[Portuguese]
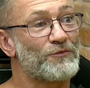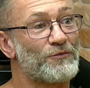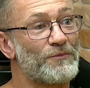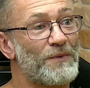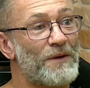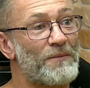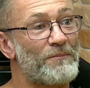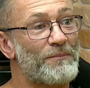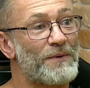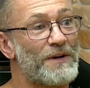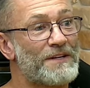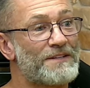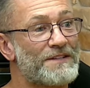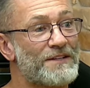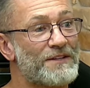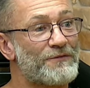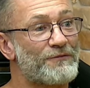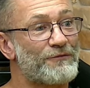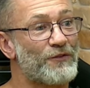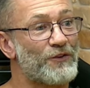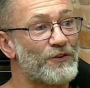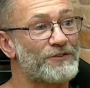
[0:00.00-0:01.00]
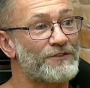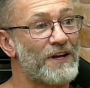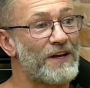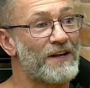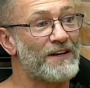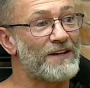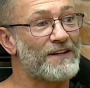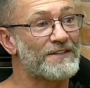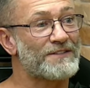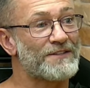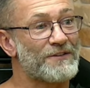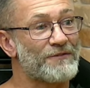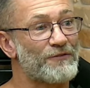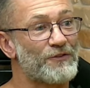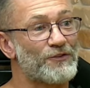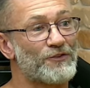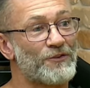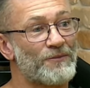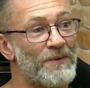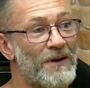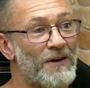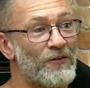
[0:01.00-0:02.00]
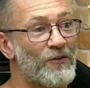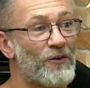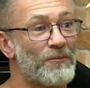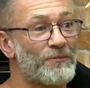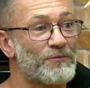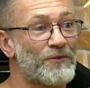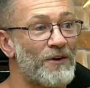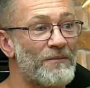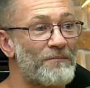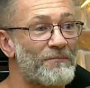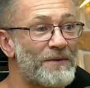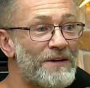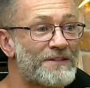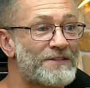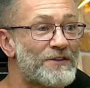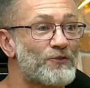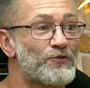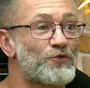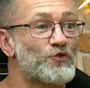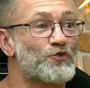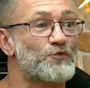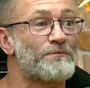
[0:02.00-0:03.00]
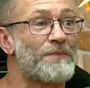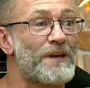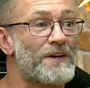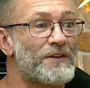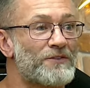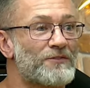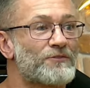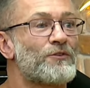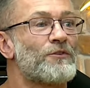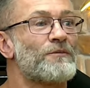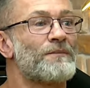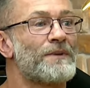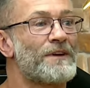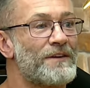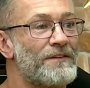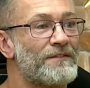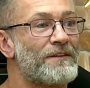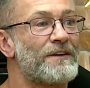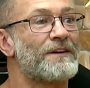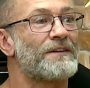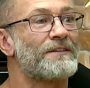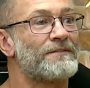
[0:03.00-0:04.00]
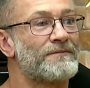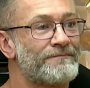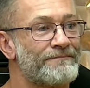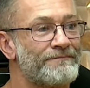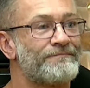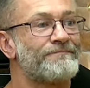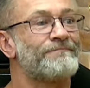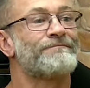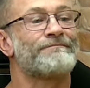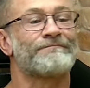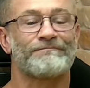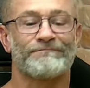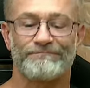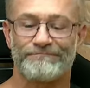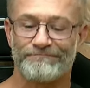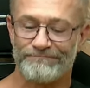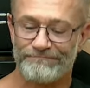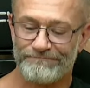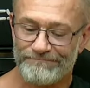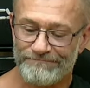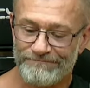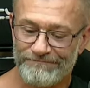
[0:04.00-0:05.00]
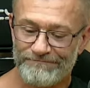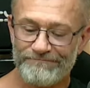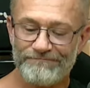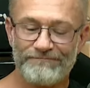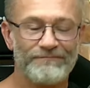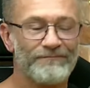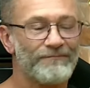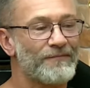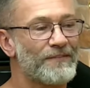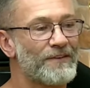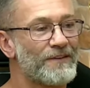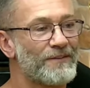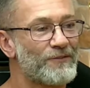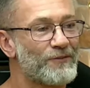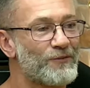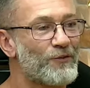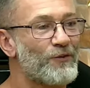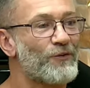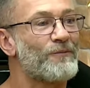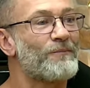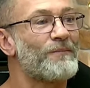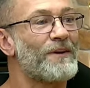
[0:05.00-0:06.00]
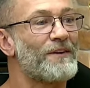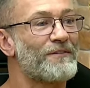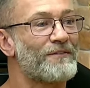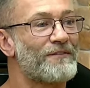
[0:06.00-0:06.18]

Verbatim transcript: de, uma empresa de Fortaleza, não vou tomar golpe de uma empresa tomou, tomou dos Bakes, tomei, velho. Tomou um vai-cavalo? Ah, bonito. Tomei um